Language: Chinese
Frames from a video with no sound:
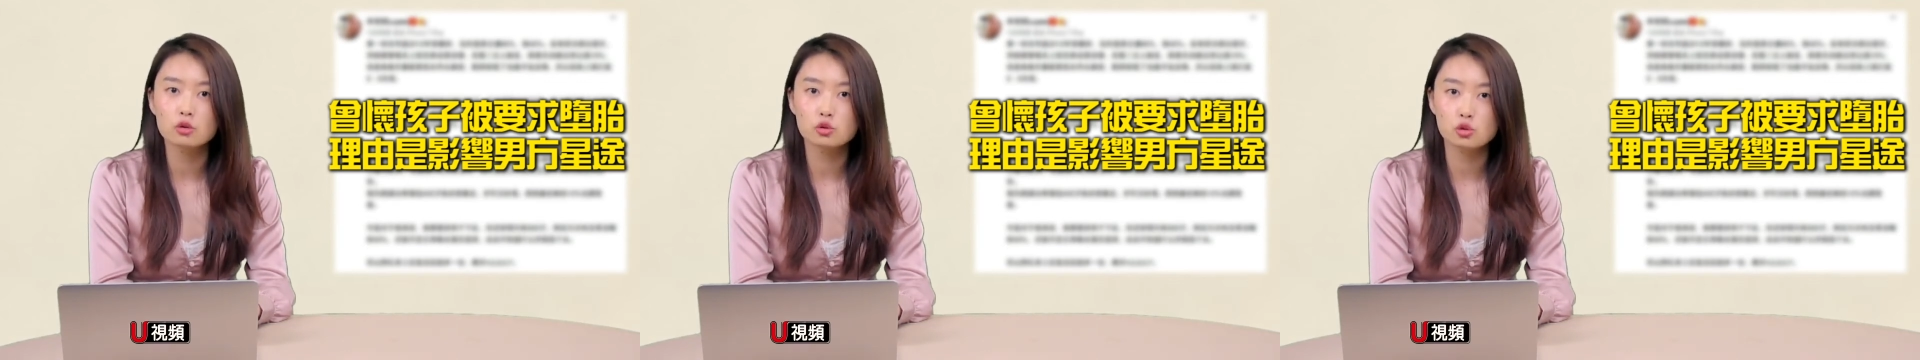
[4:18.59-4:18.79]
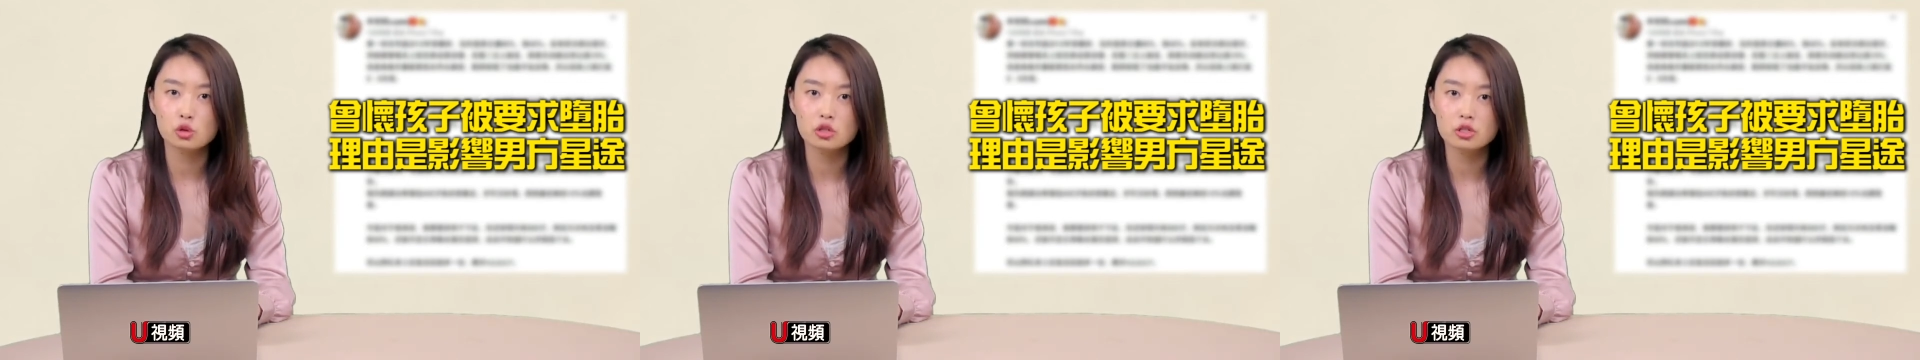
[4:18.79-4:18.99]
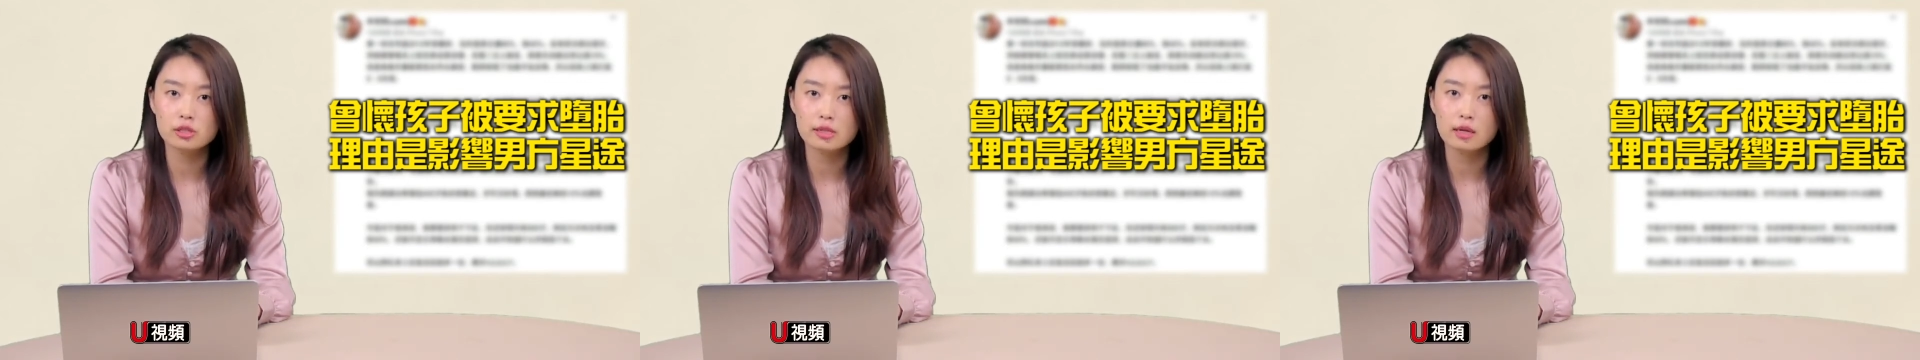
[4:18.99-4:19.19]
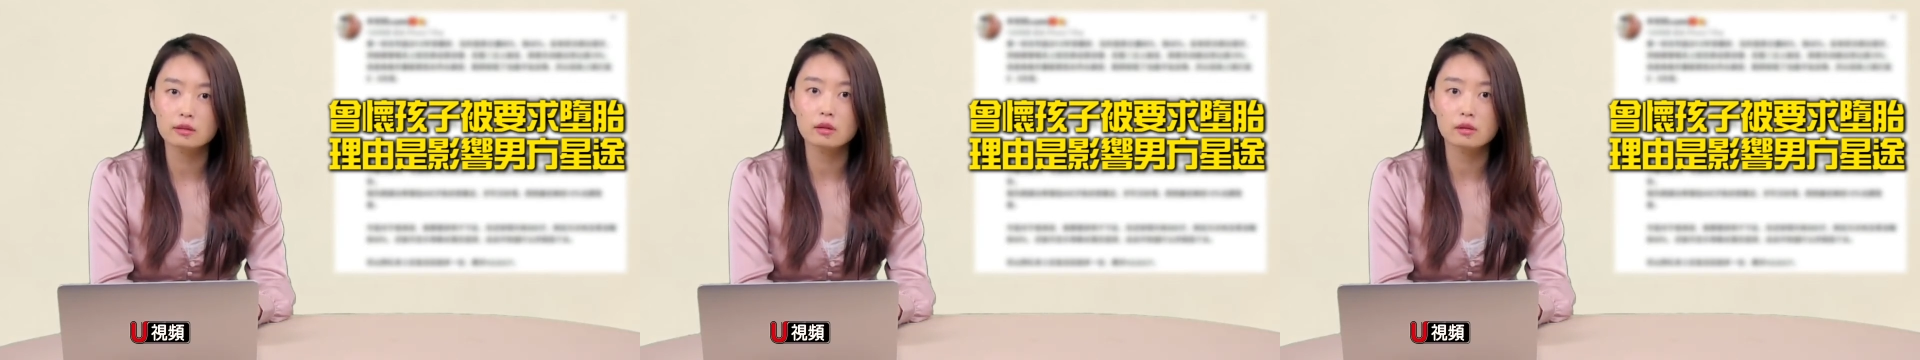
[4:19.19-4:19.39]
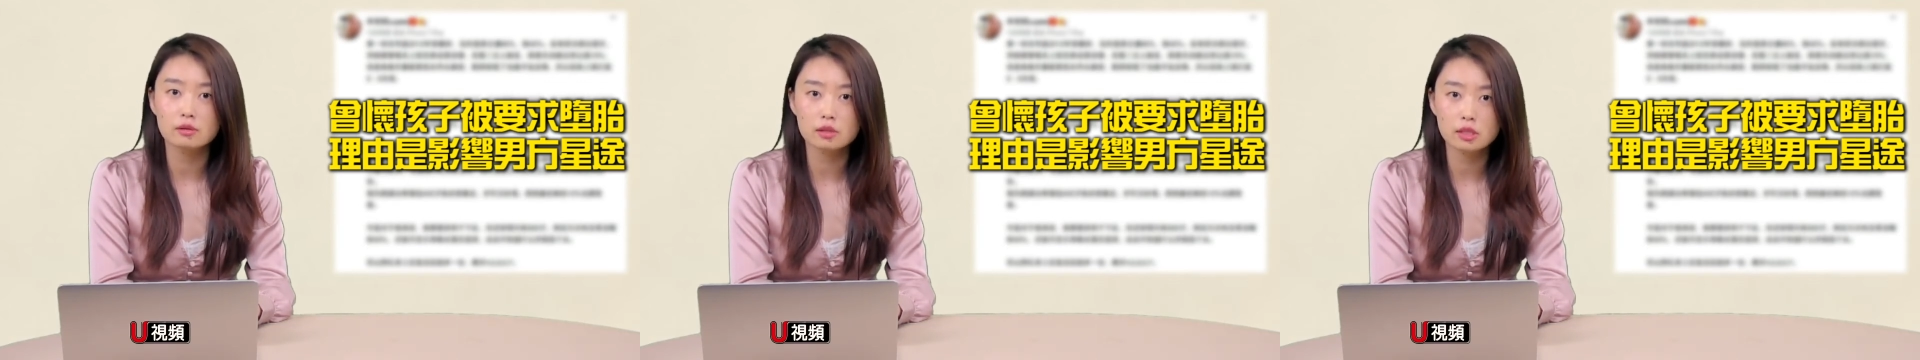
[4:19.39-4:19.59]
薛之谦
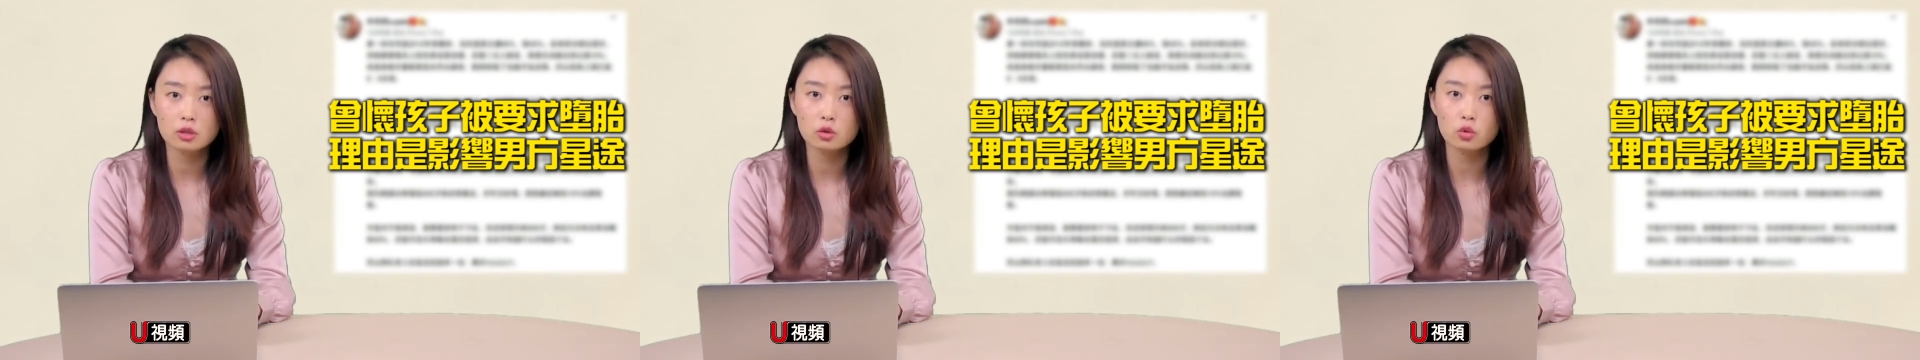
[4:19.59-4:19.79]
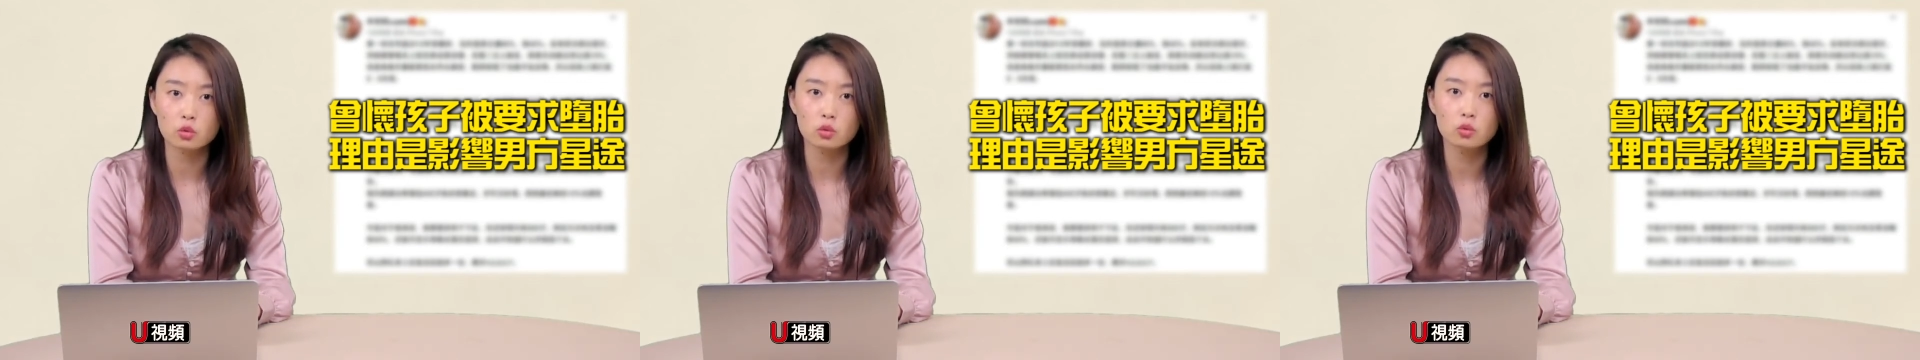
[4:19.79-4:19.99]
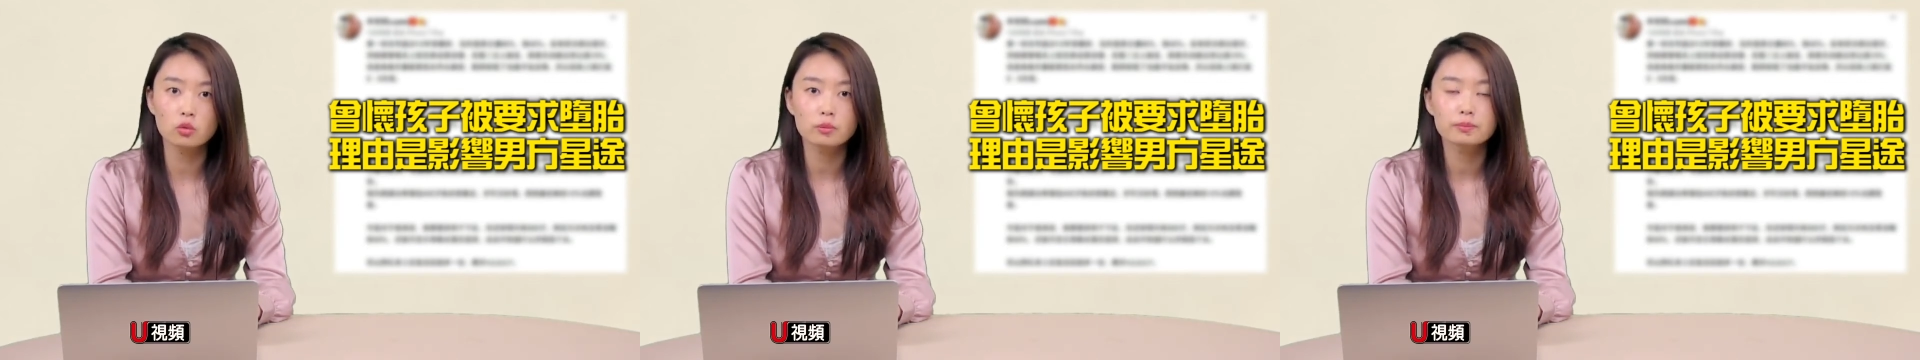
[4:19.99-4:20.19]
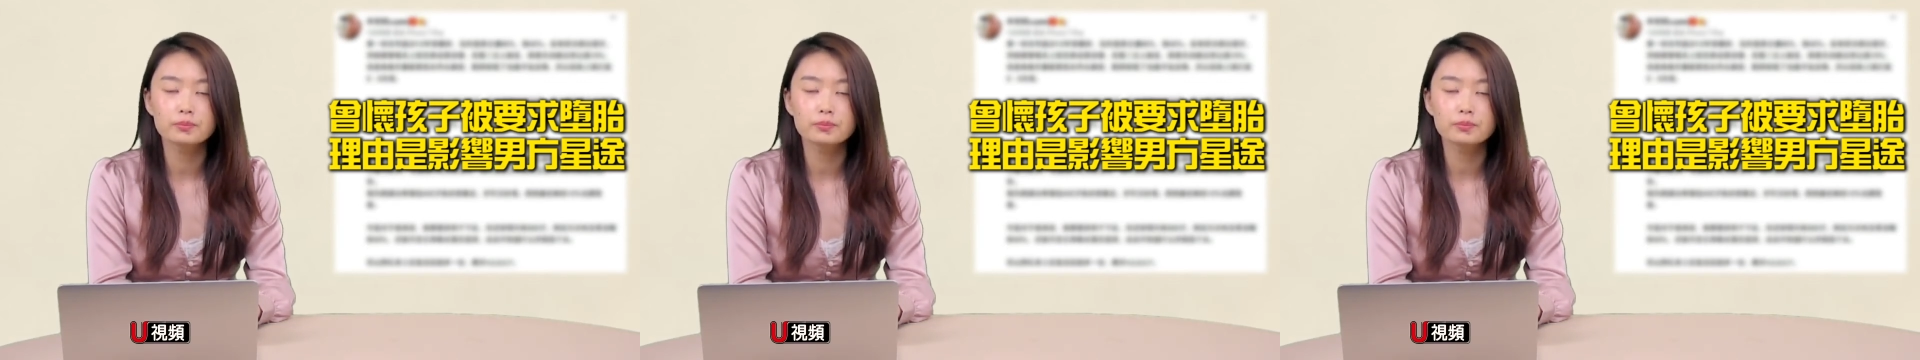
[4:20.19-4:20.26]
的星途。